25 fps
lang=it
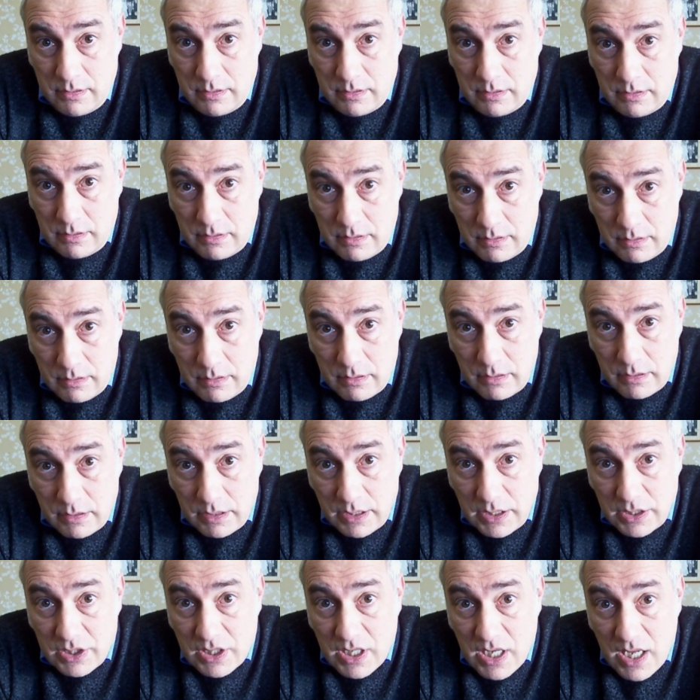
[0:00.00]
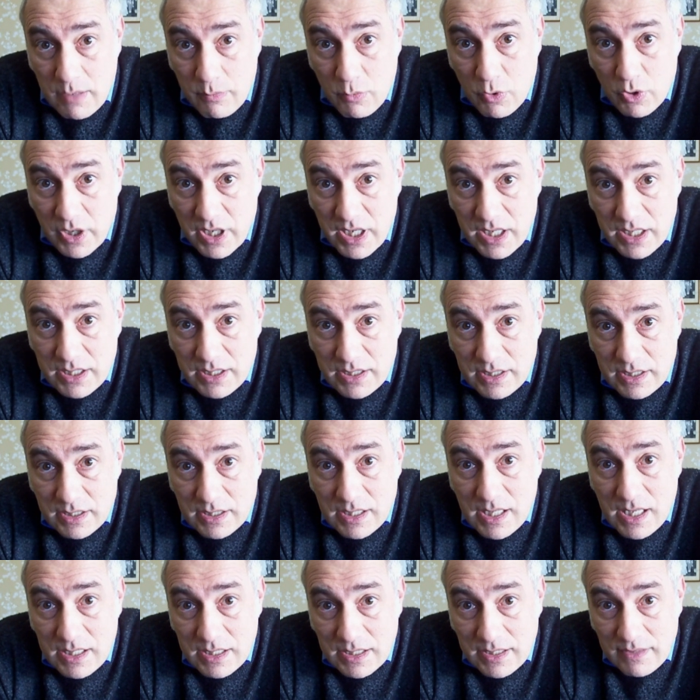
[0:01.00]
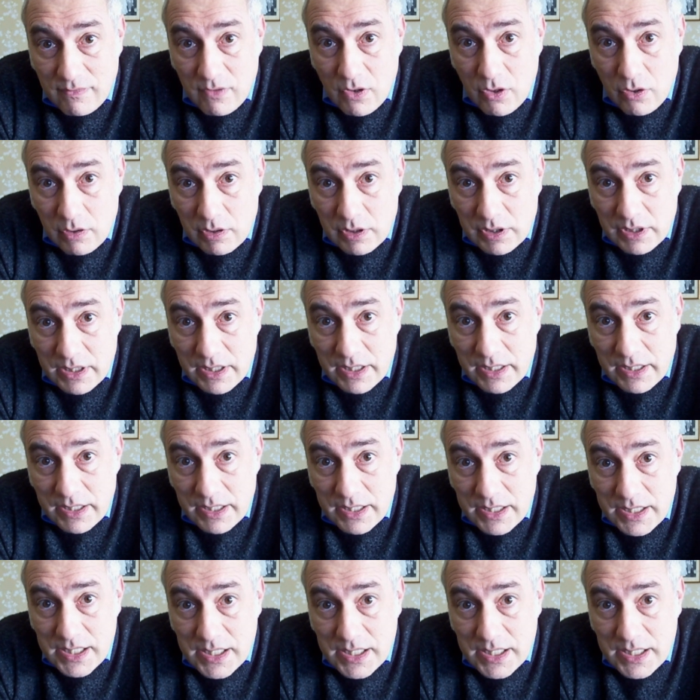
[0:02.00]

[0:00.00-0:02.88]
eh, diciamo che se tante volte